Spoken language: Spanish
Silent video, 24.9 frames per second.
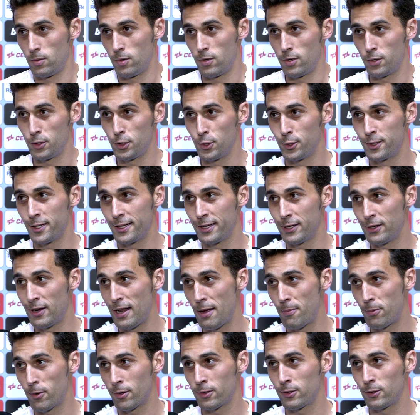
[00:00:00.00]
Bueno, yo he tenido
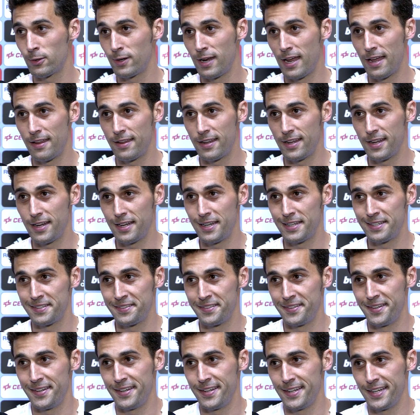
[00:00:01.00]
la oportunidad de,
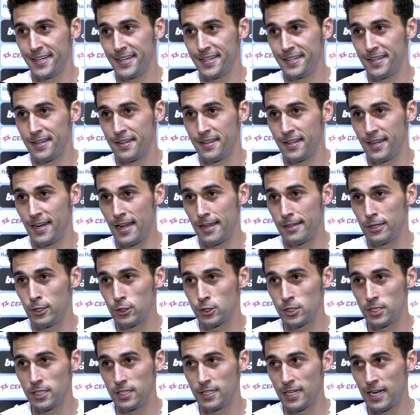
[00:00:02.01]
decir adiós y